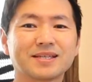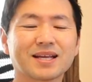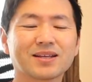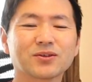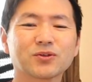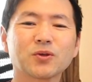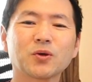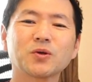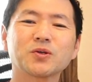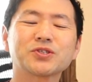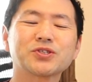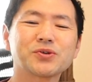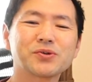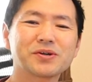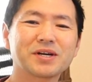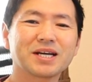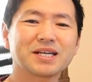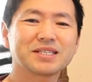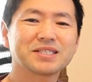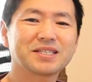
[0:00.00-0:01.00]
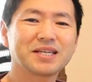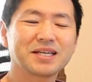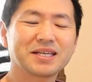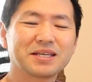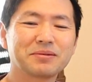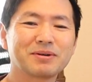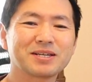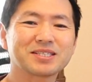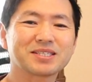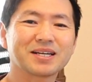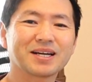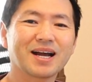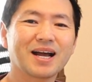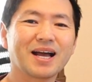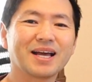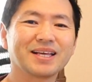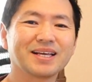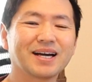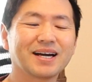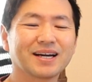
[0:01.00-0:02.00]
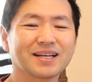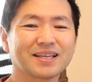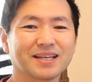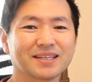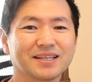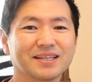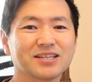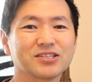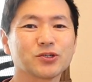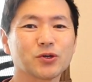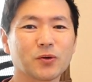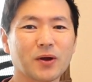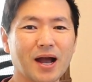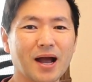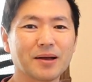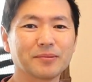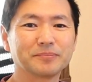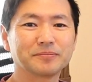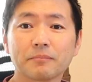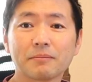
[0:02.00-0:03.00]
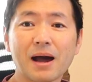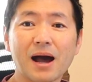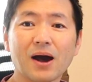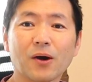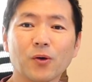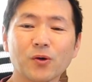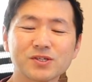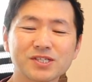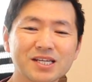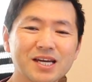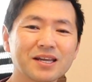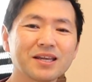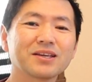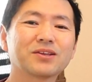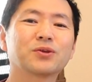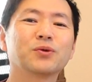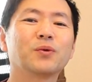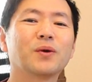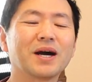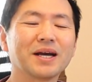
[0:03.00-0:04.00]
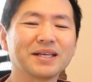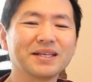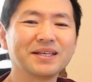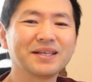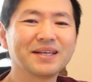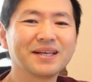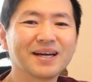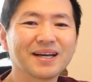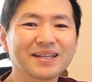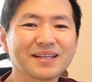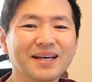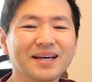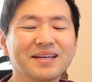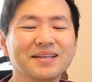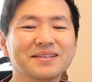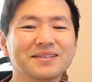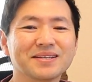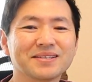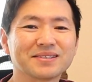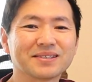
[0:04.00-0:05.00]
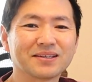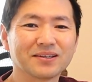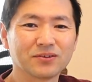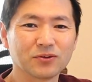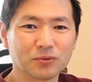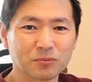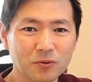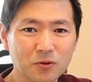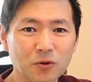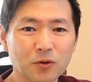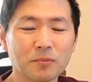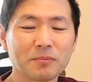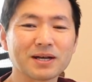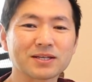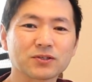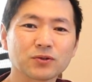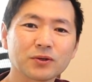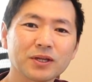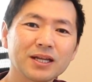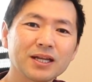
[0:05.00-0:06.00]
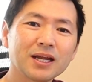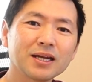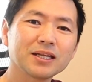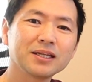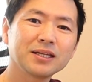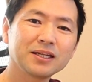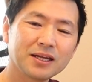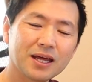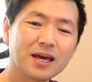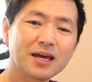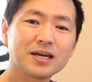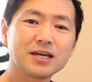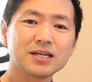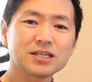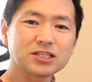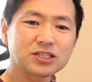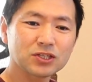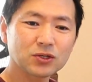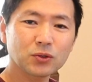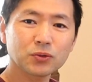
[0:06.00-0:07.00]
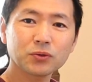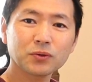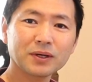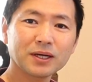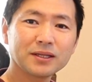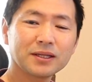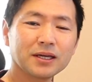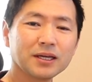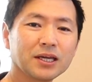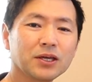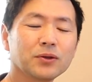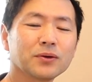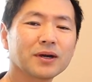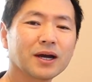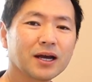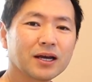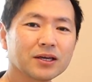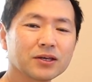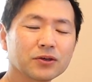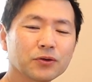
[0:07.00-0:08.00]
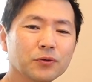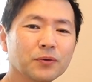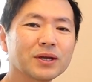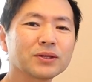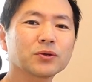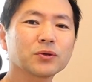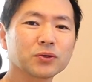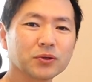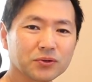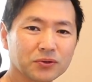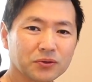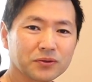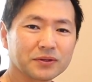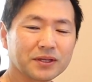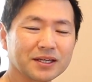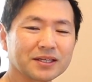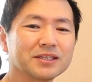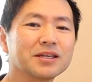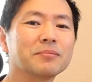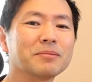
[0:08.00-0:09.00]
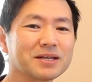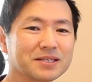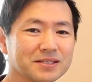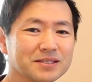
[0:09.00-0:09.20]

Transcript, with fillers: ざっと紹介していきましたが、いかがだったでしょうか。まあおしゃれとは言い難いんですけども、まあそれなりにね仕事ができる環境は整ってきてま